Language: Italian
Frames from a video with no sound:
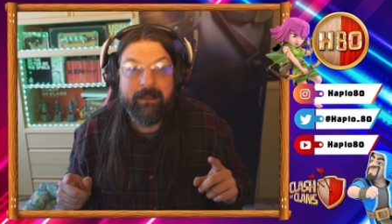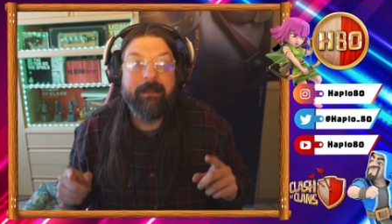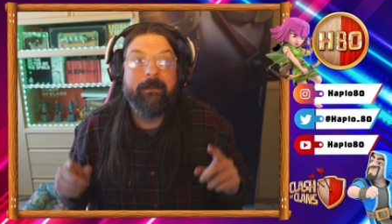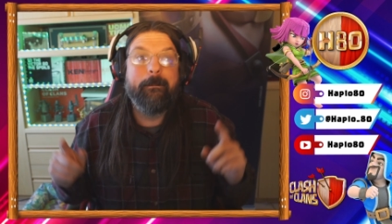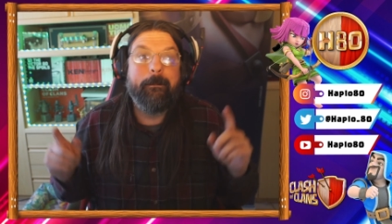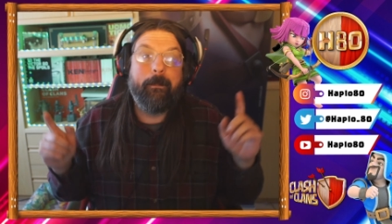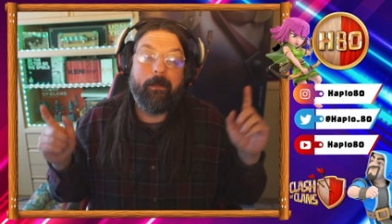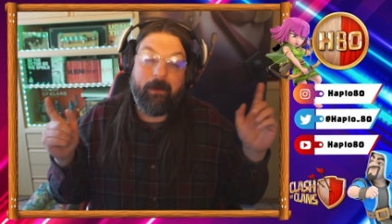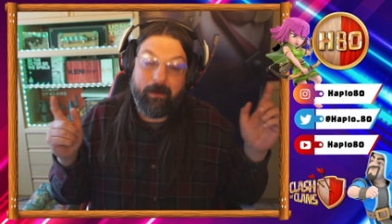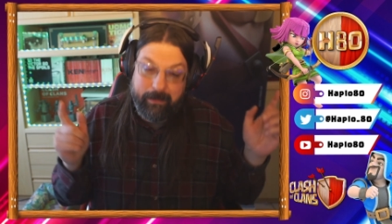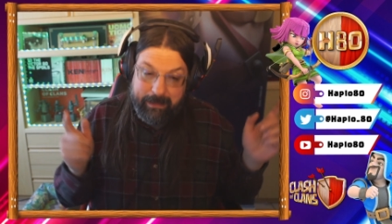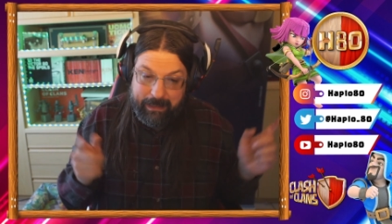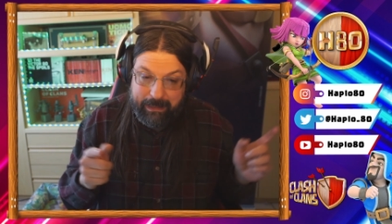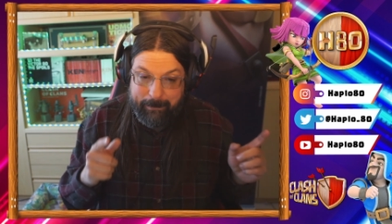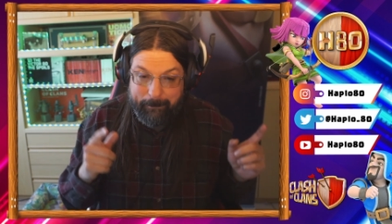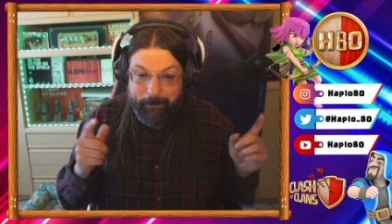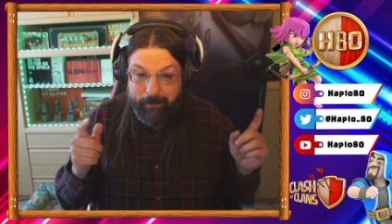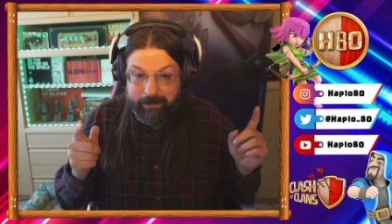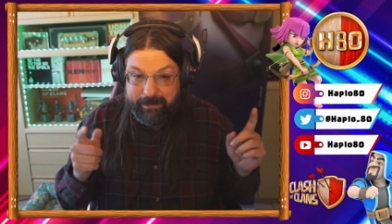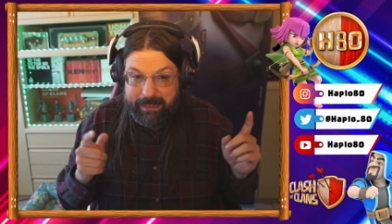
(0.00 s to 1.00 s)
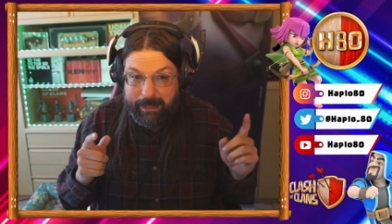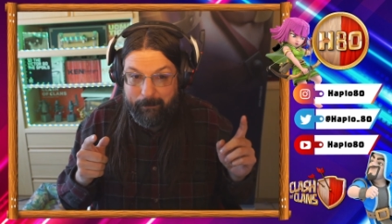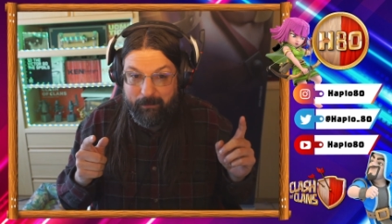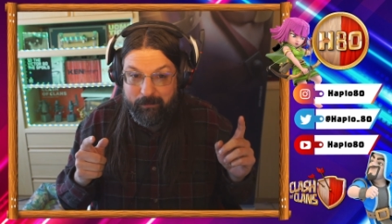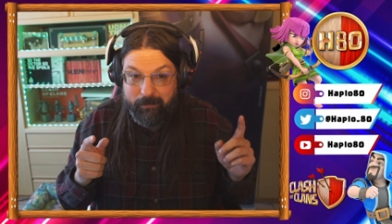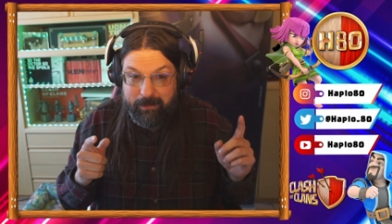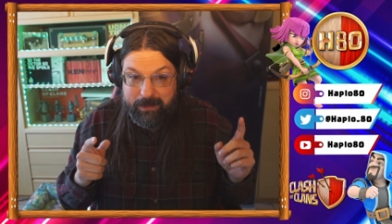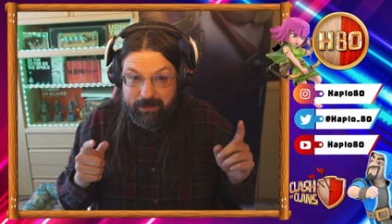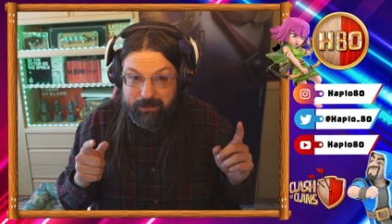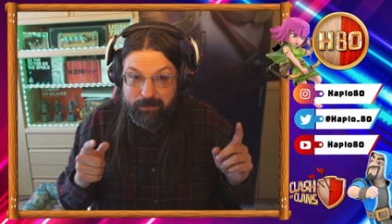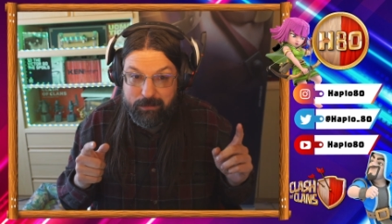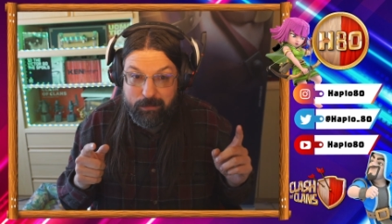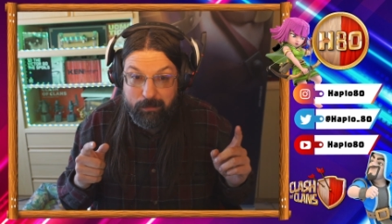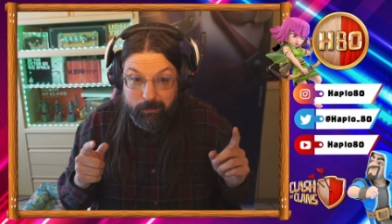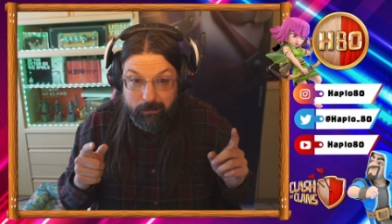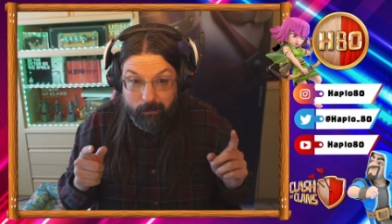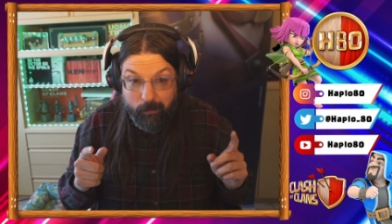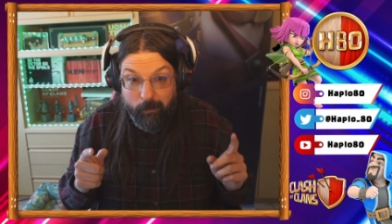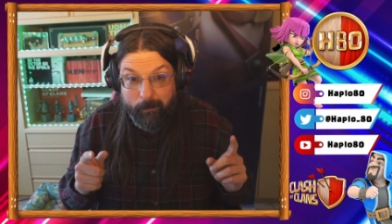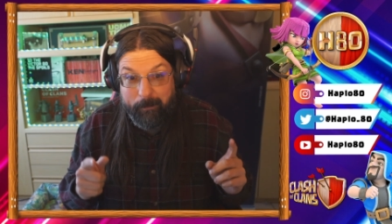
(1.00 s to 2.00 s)
poche ne portiamo anche su
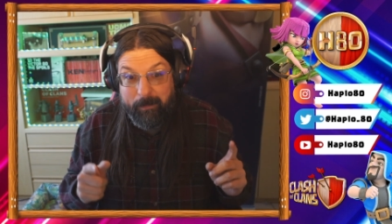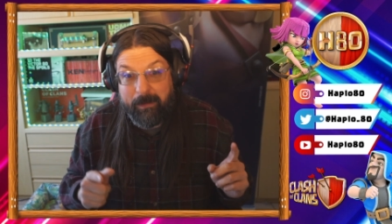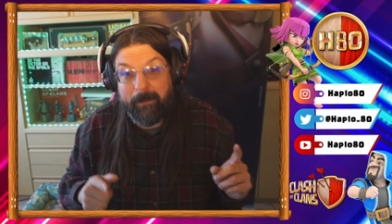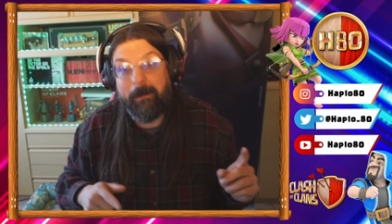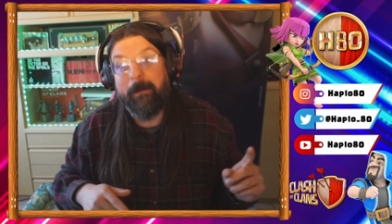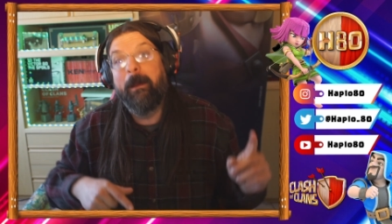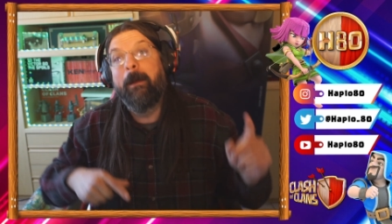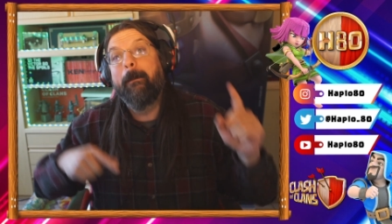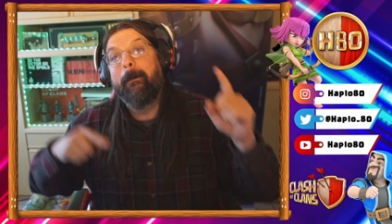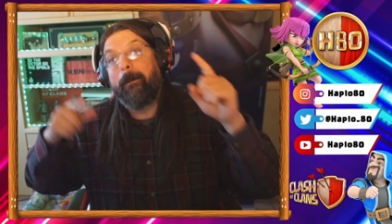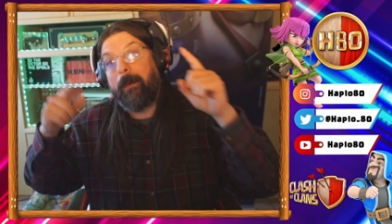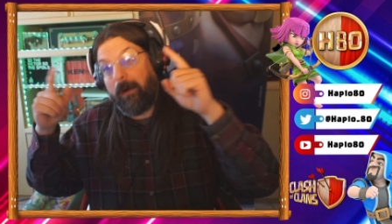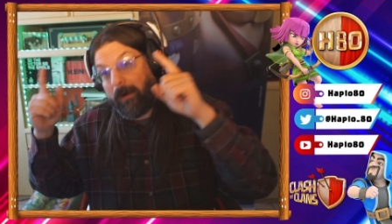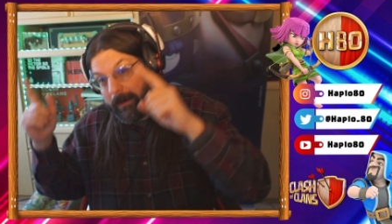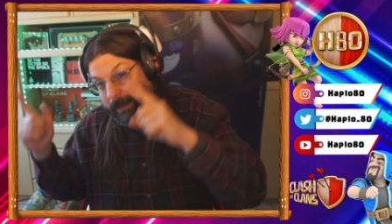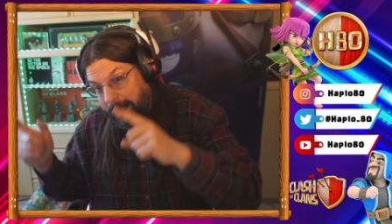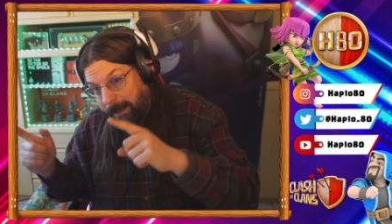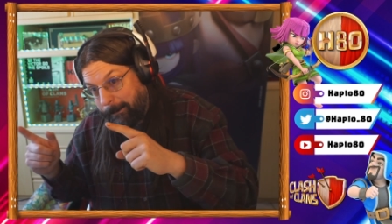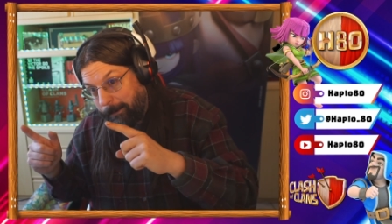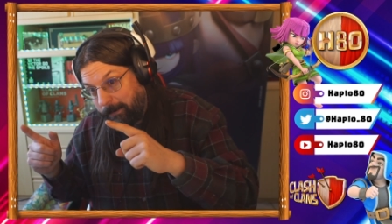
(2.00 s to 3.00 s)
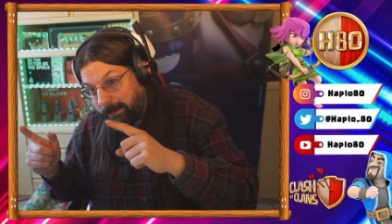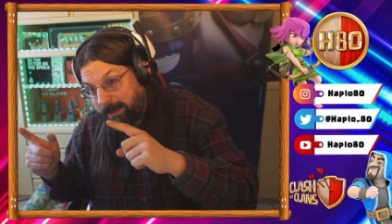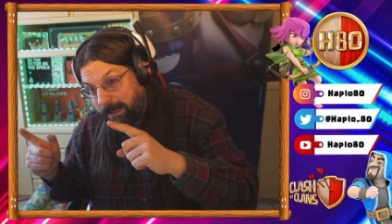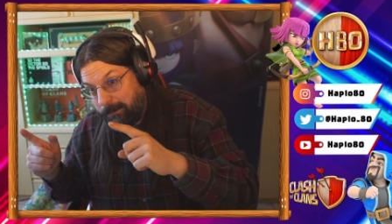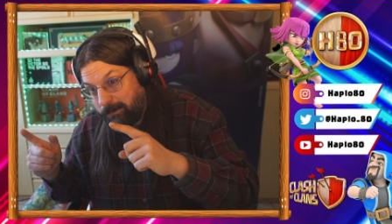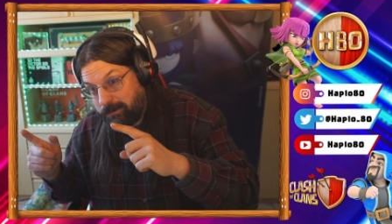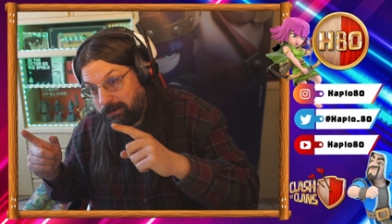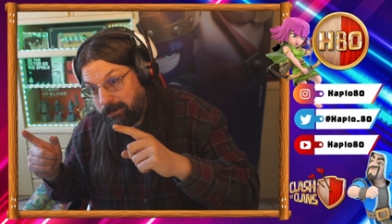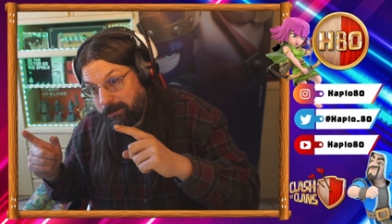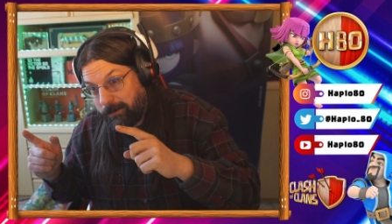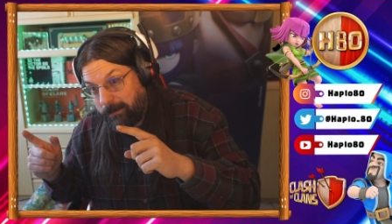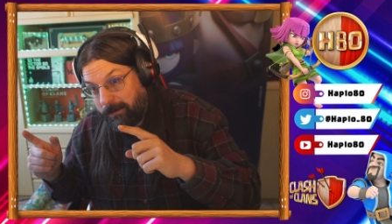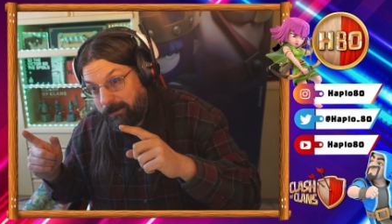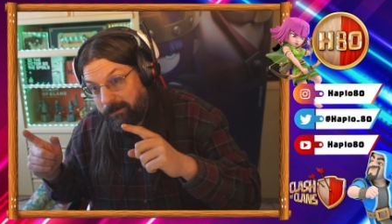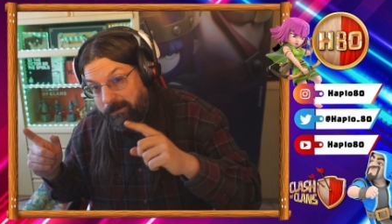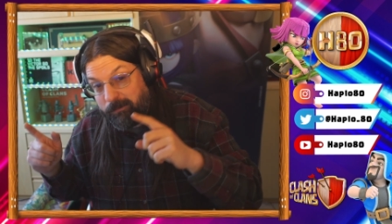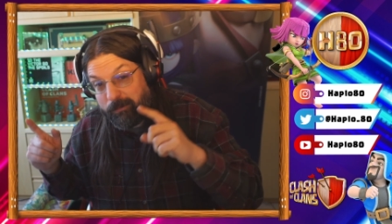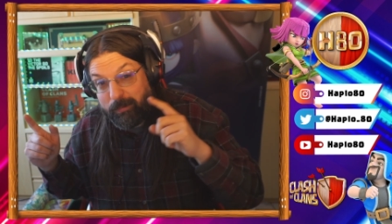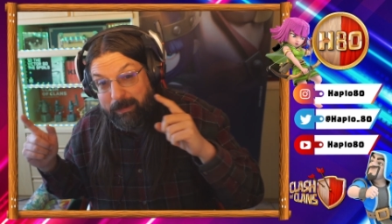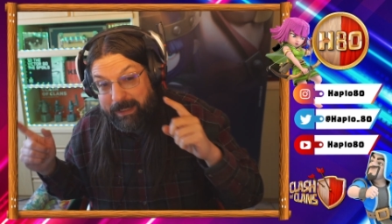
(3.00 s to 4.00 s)
YouTube, poche ne portiamo
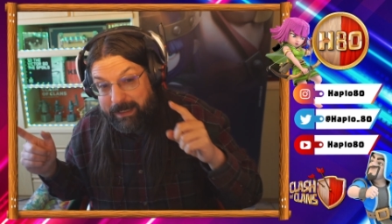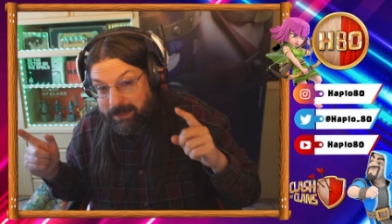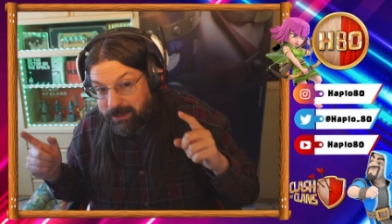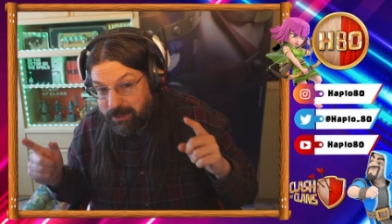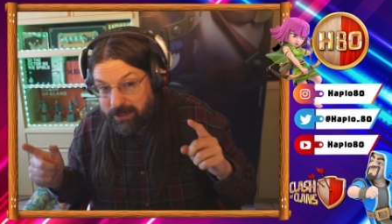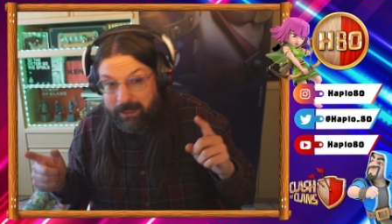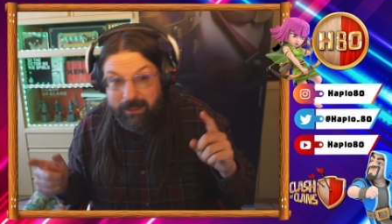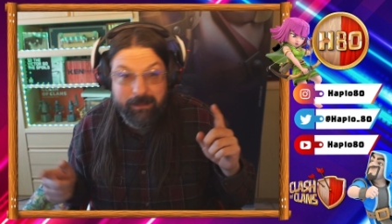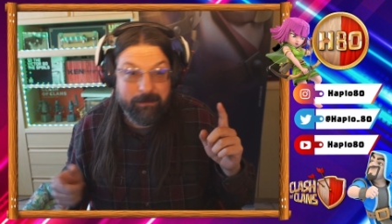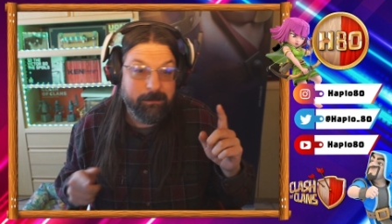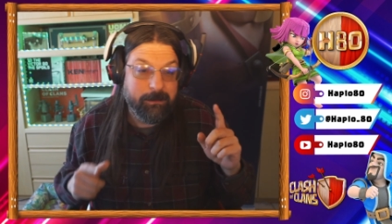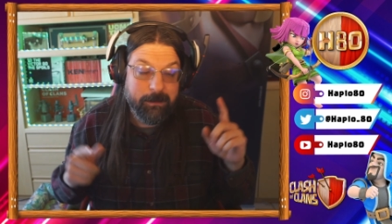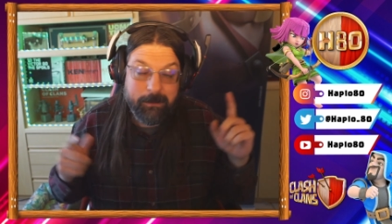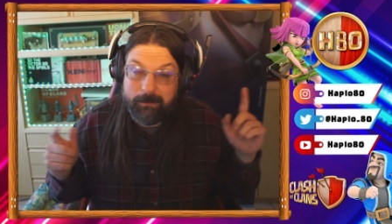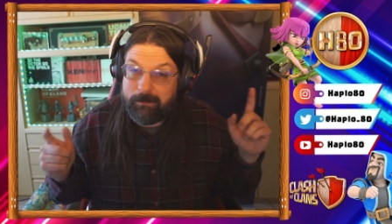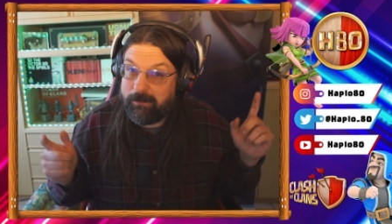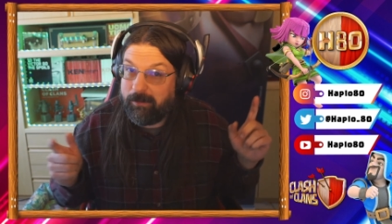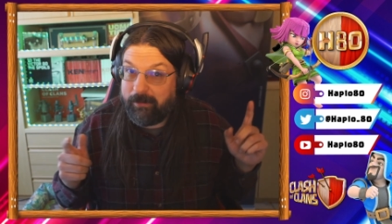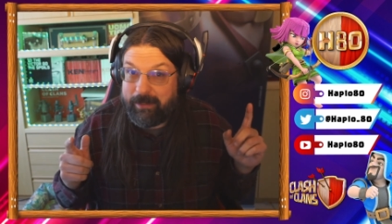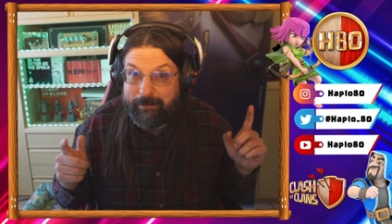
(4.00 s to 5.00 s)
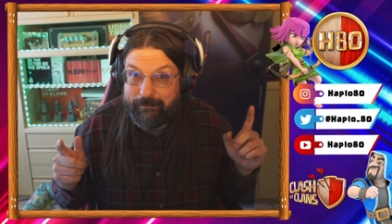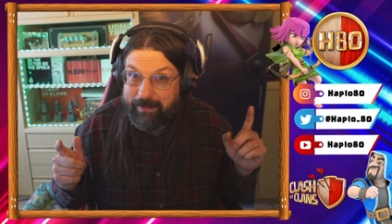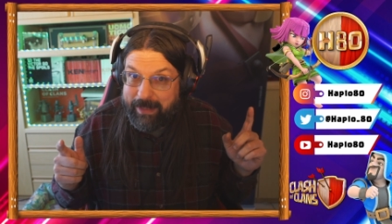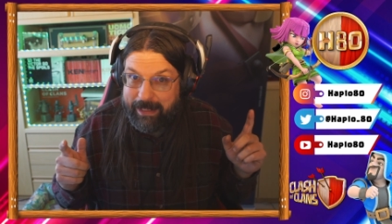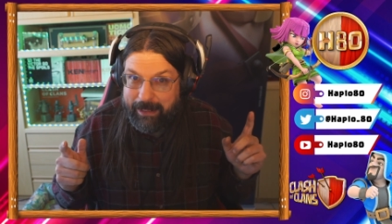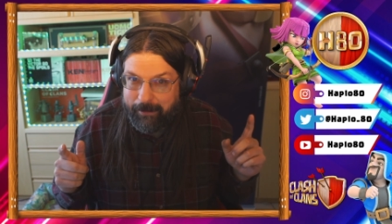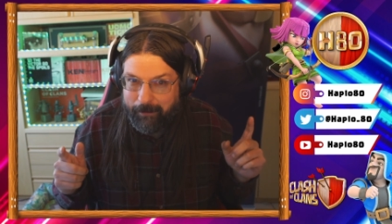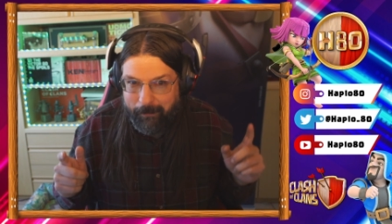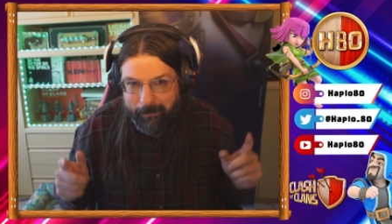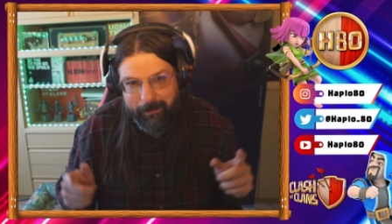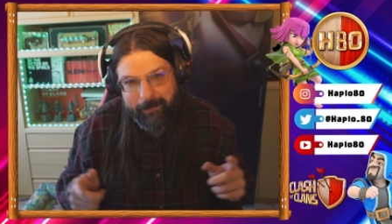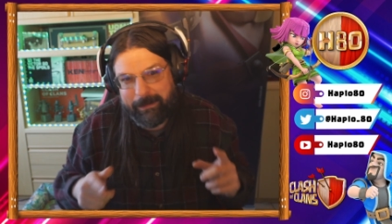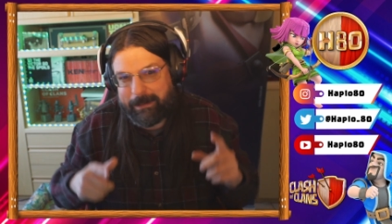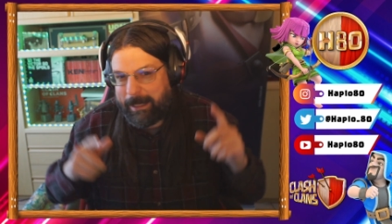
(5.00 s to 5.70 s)
su Twitch? Non è vero, ne